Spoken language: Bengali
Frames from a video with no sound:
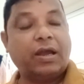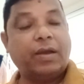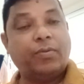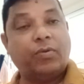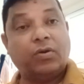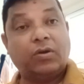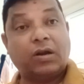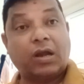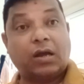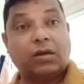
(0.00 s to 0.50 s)

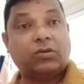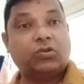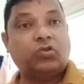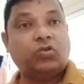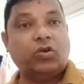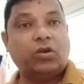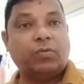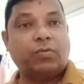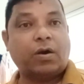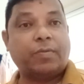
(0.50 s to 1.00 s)
এবং রাখতে
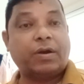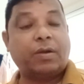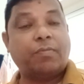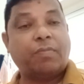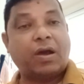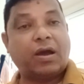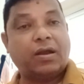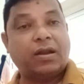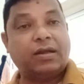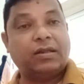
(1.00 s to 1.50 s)
হইব আমরা
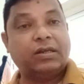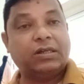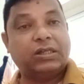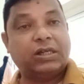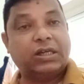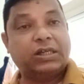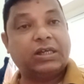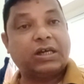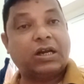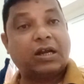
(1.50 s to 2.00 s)

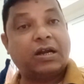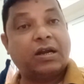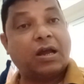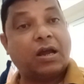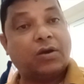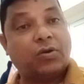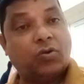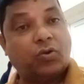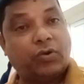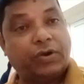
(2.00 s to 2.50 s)
বাংলাদেশের যারা
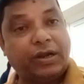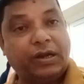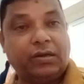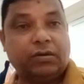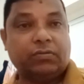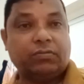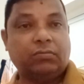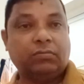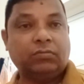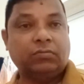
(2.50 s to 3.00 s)
নাগরিক